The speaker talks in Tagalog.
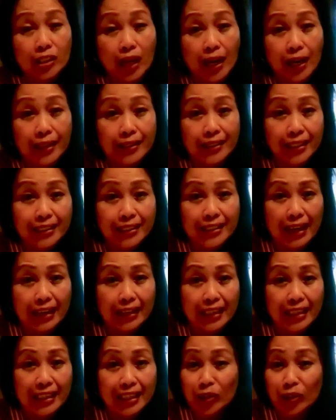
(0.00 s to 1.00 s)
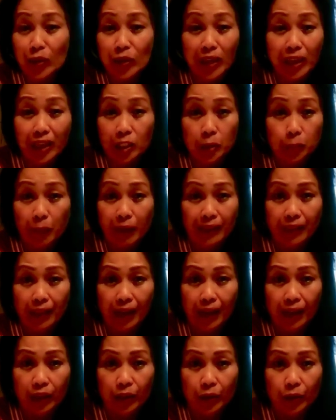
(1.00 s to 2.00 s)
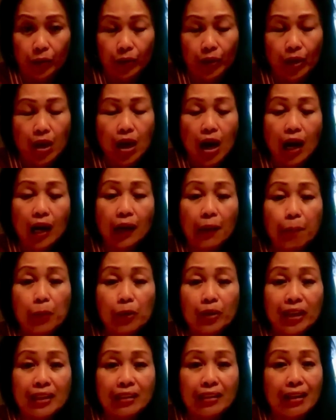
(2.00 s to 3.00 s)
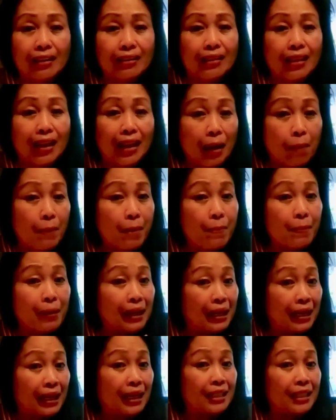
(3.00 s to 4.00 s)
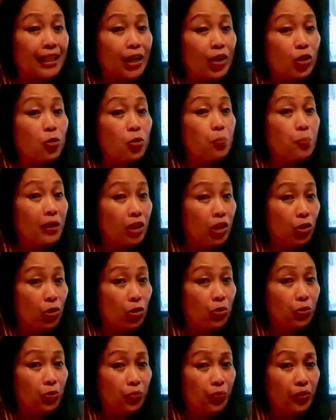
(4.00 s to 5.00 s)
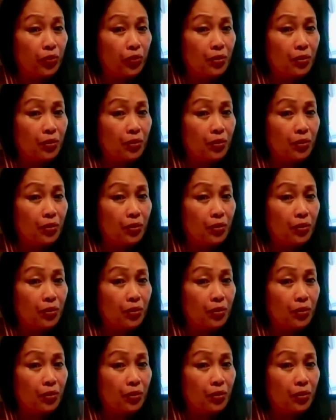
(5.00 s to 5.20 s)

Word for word: start, sa start, hindi ko na-expect talaga yon Ang importante lang talaga, may mag-click sa yung video.